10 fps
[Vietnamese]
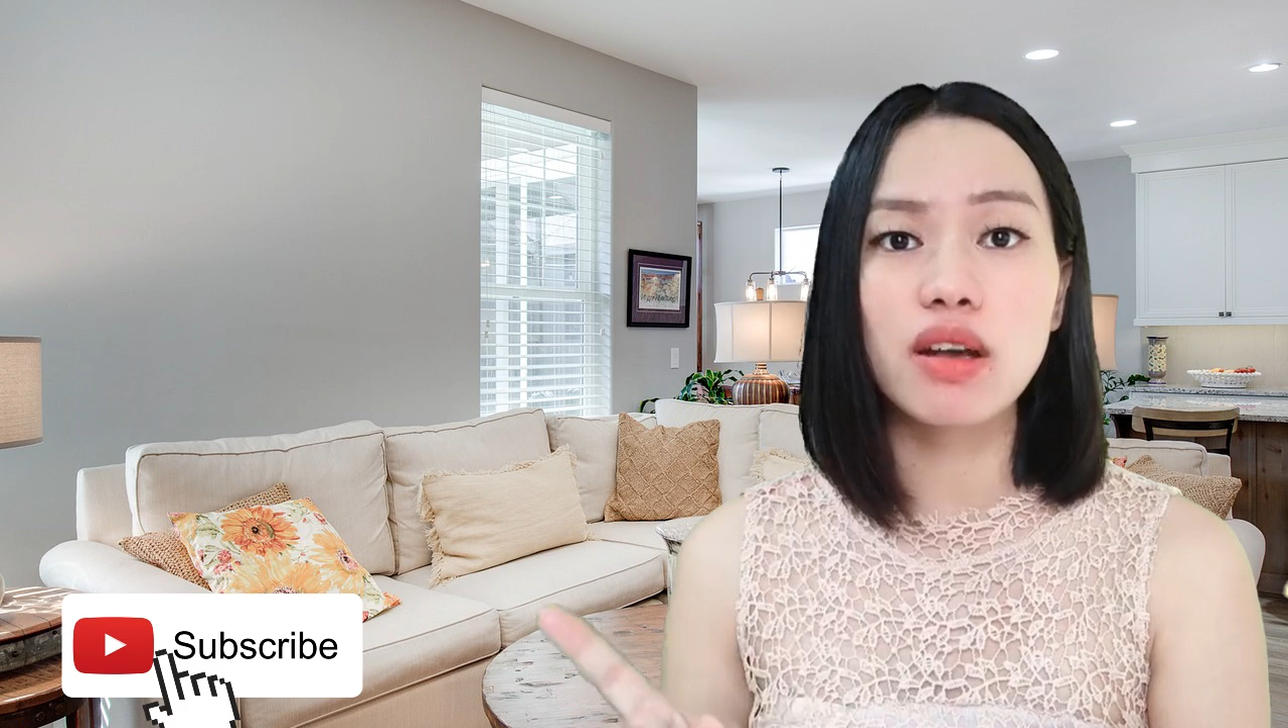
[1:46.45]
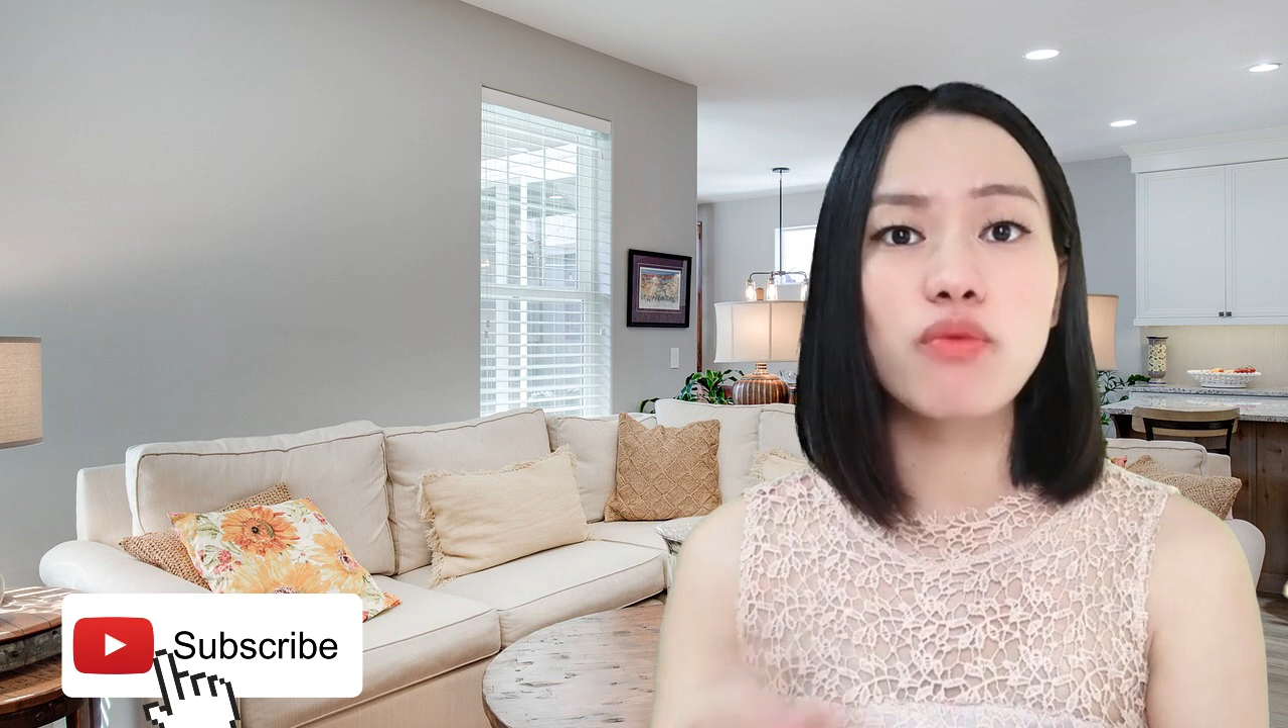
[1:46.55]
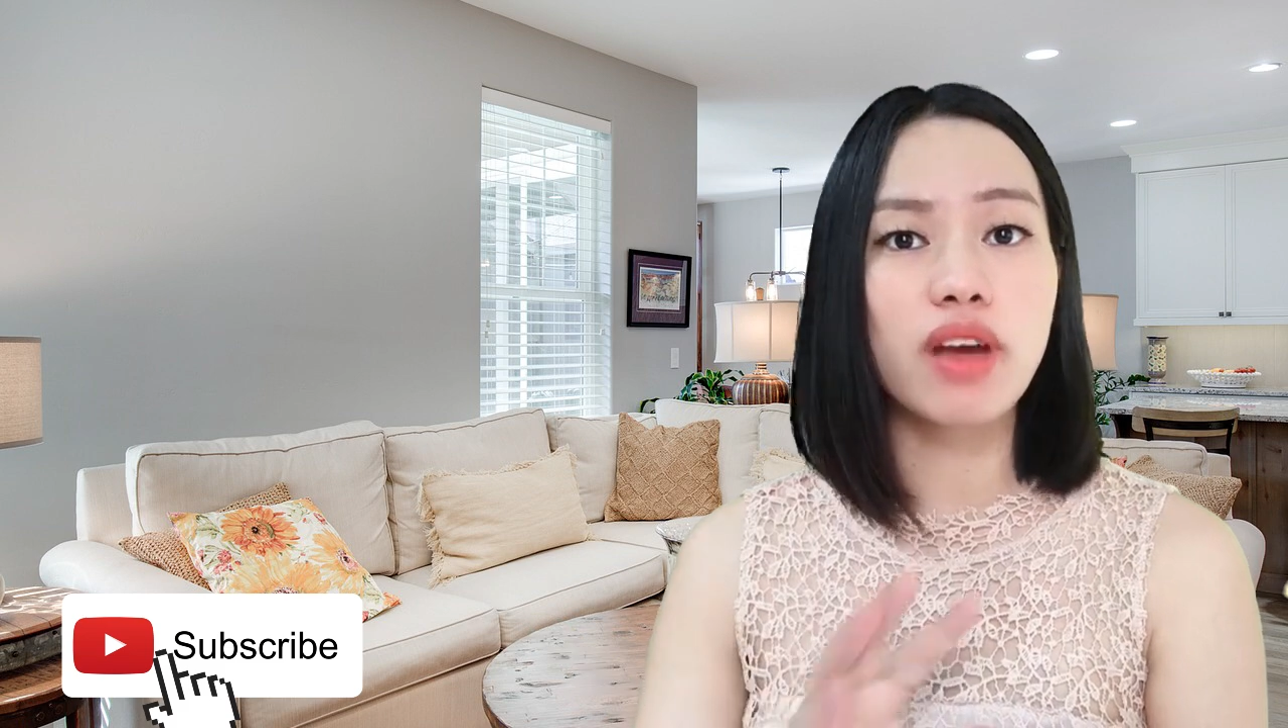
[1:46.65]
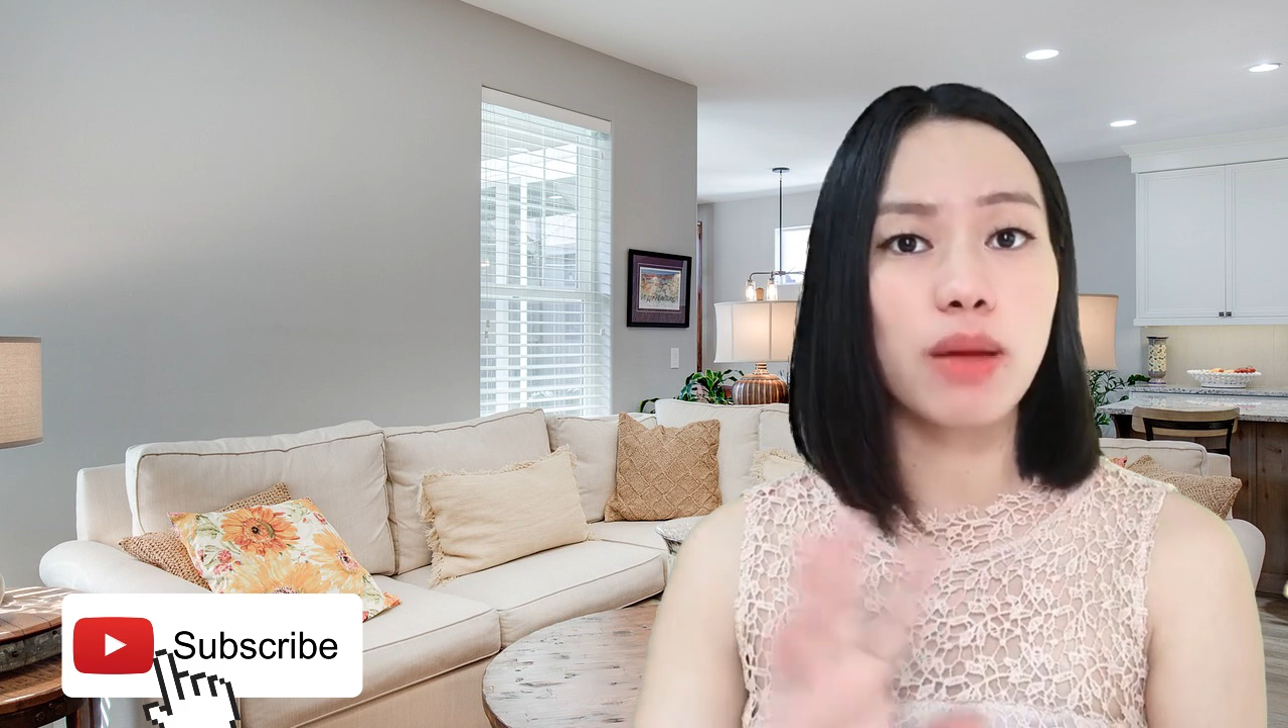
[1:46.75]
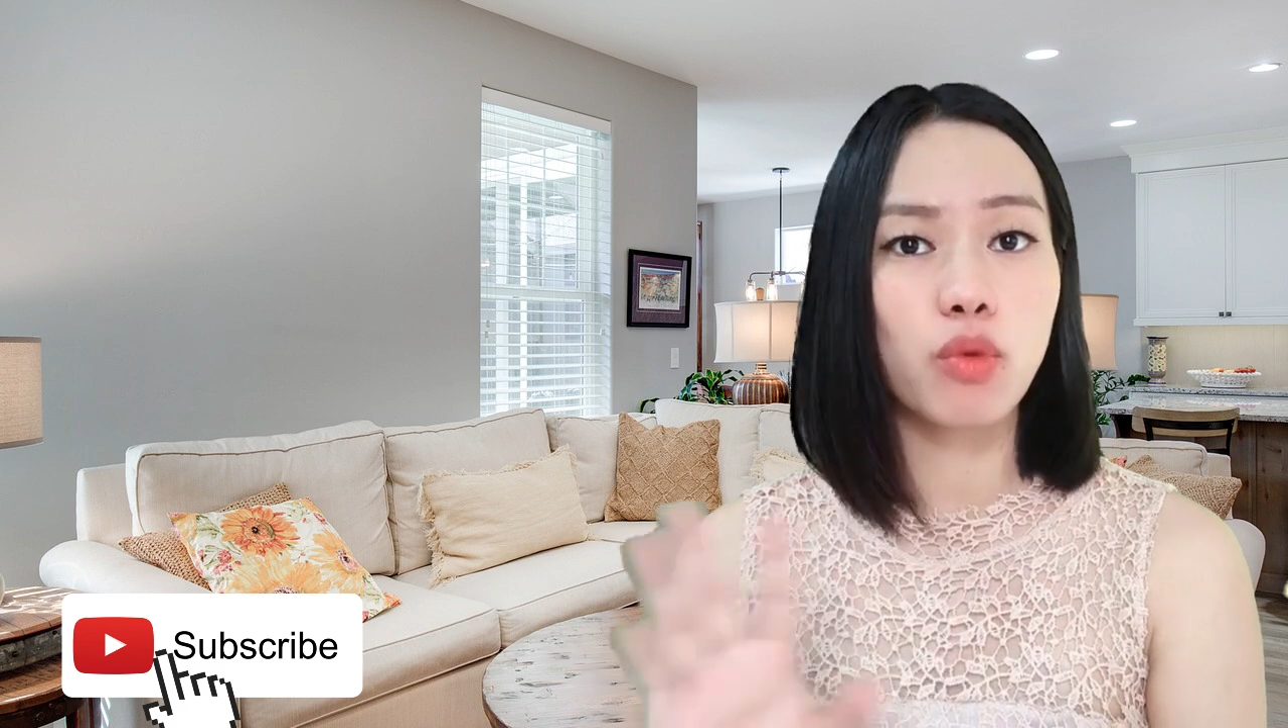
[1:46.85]
không
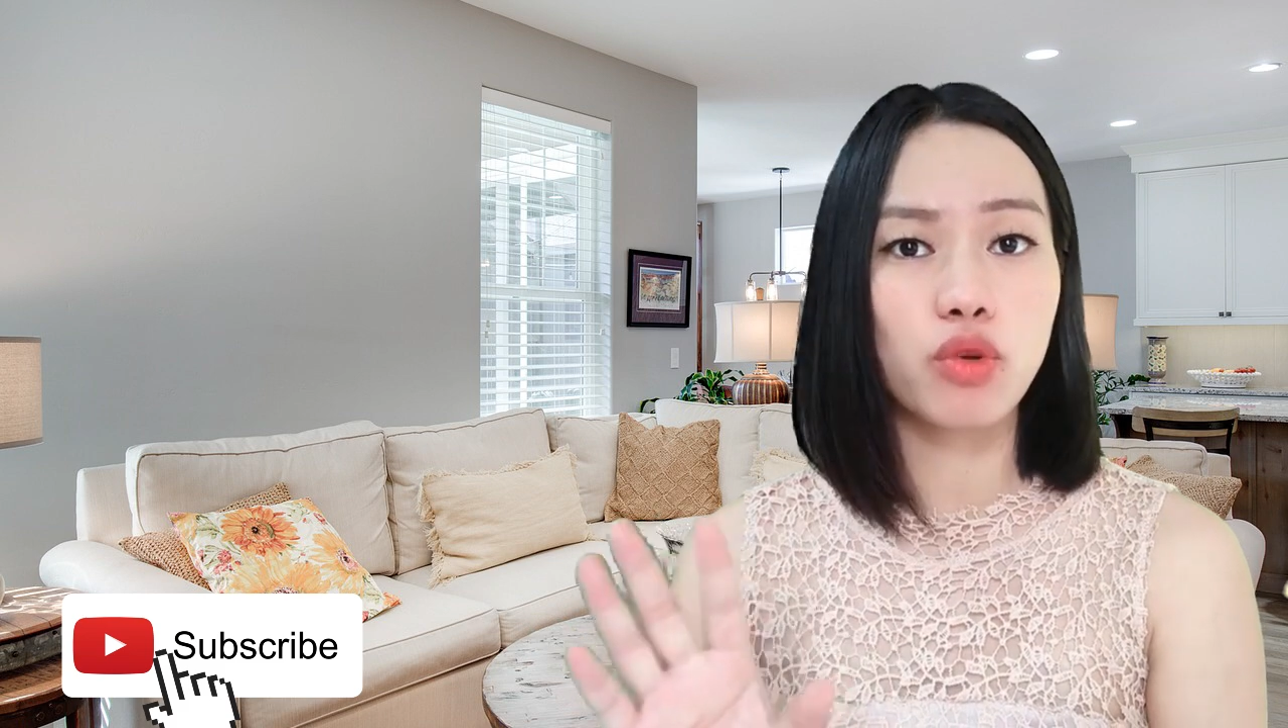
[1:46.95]
phải là một